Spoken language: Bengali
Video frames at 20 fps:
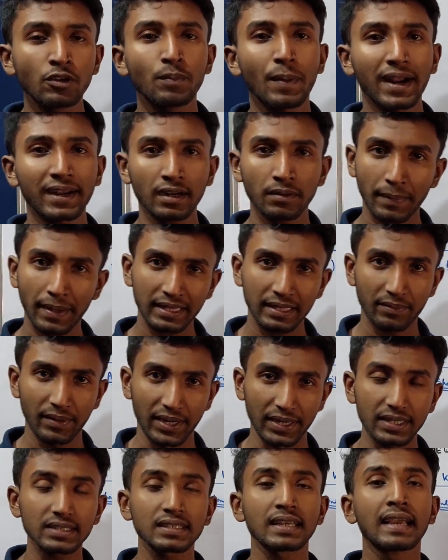নিউ প্যাটার্ন
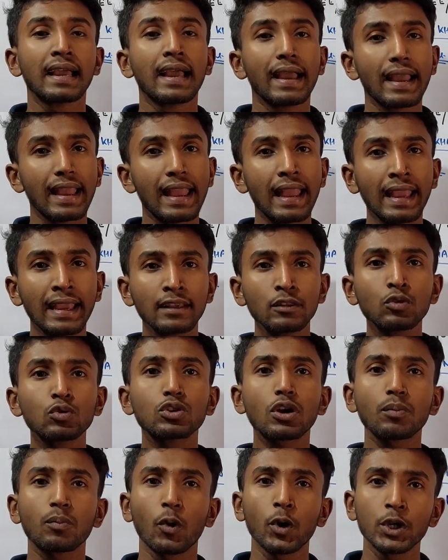ম্যাথামেটিক্স এই
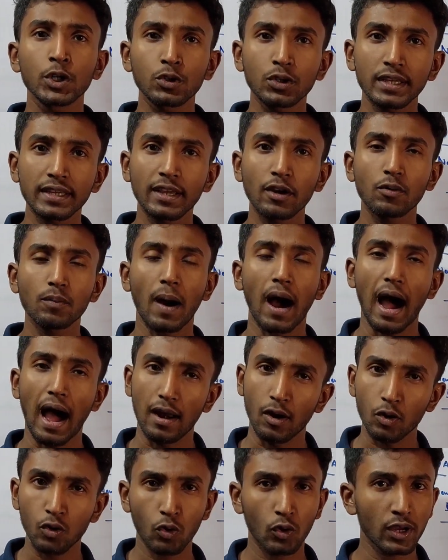দুটো বই যদি কেউ
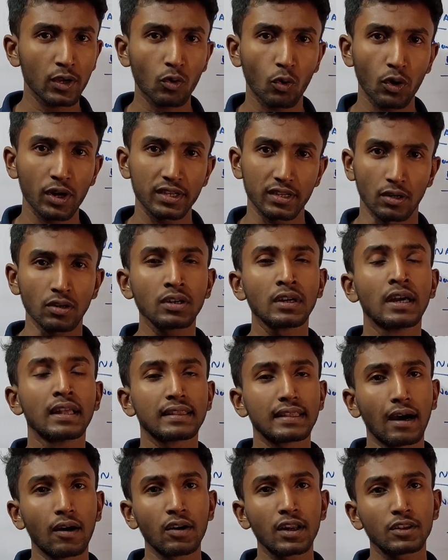ভালো করে করে যাও
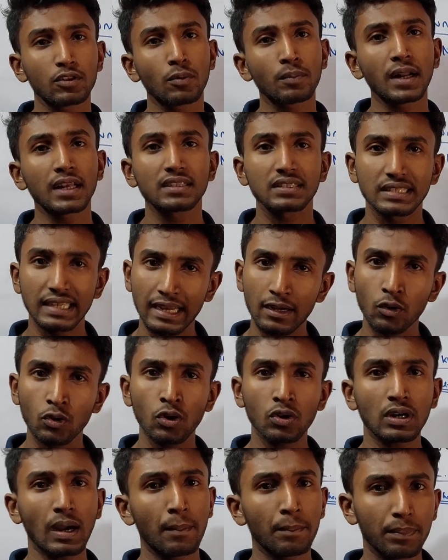তাহলে তোমরা যে
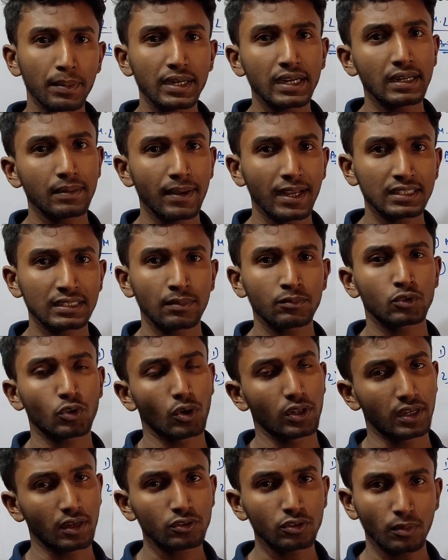কোনো কম্পিটিটিভ এক্সাম
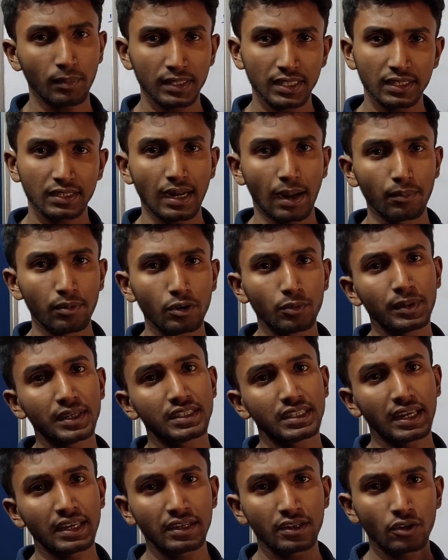চলে যাও তোমাদের
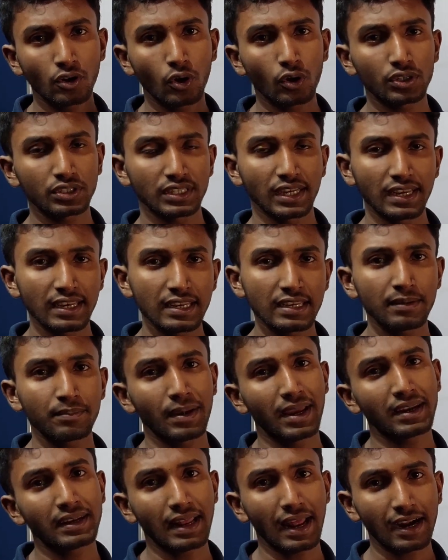ডাব্লিউবিজেই হোক জেই
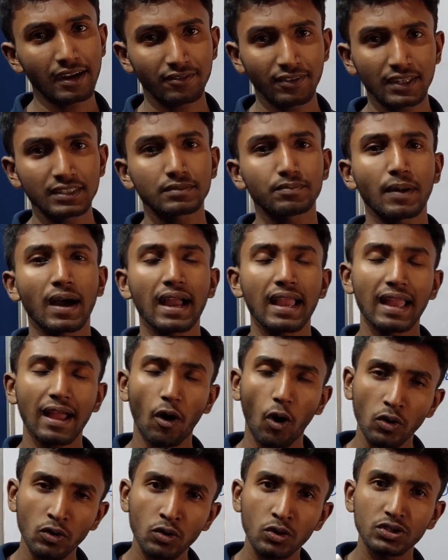মেন অ্যাডভান্স বা
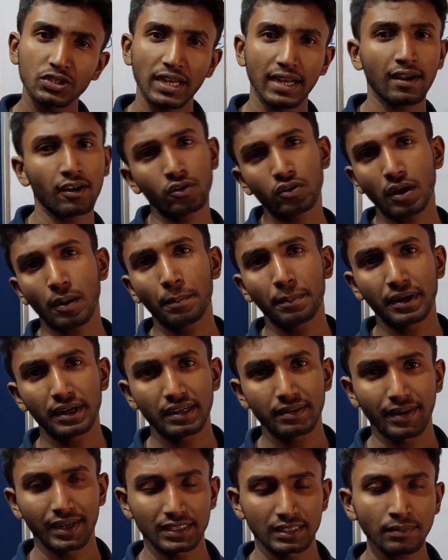অন্য যে কোনো
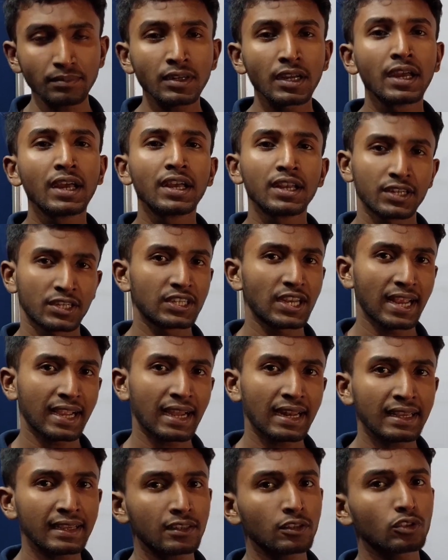কম্পিটিটিভ এক্সাম
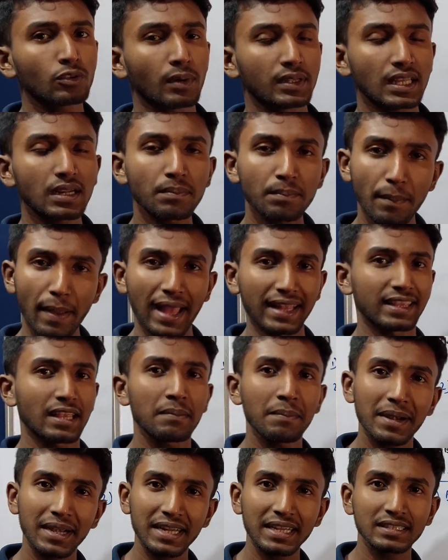সেখানে কিন্তু তোমাদের
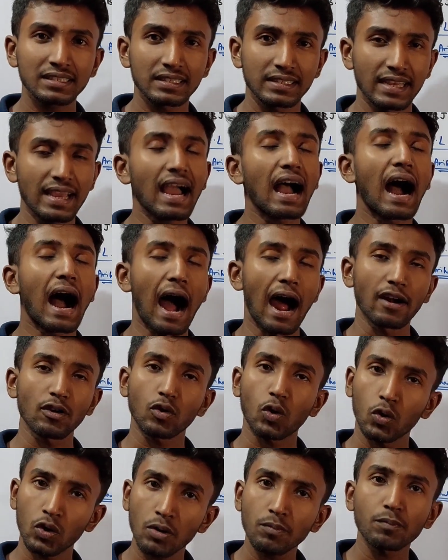ম্যাথেমেটিক্স নিয়ে আর
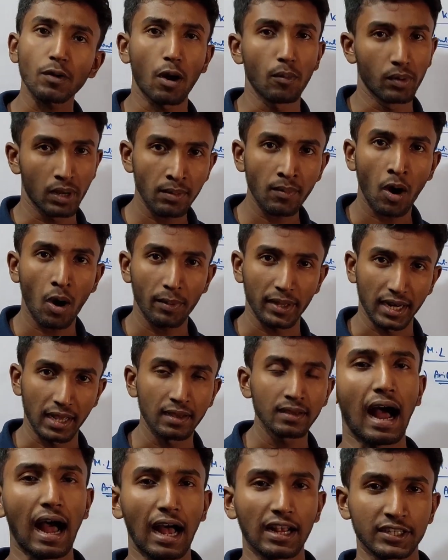কোনো প্রবলেম হবে না
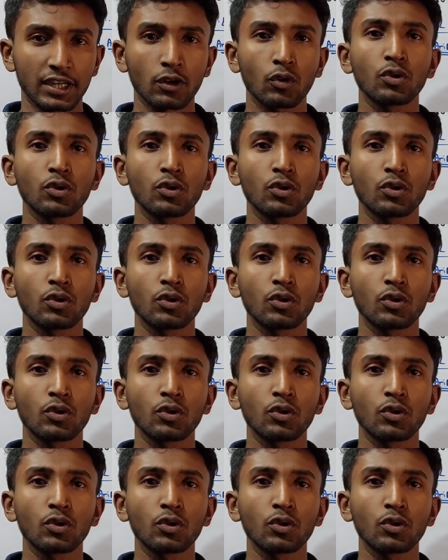আশা